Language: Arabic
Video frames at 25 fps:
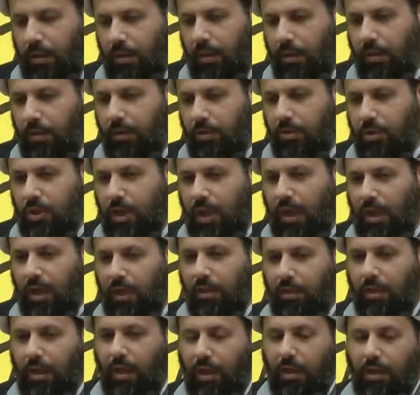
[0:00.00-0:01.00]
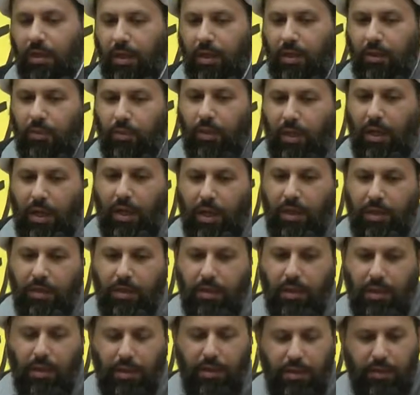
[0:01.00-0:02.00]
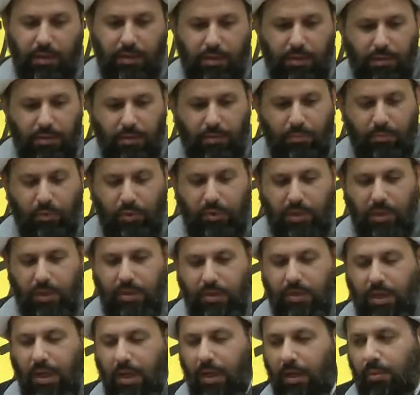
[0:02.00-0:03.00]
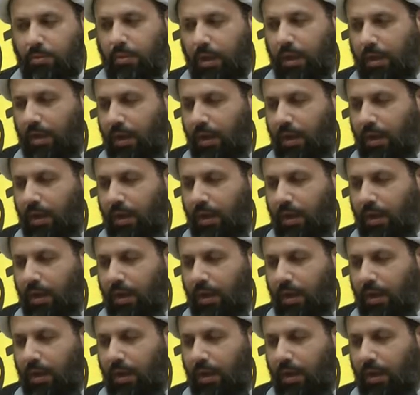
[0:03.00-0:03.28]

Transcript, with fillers: جاءت هذه الولادة متزامنة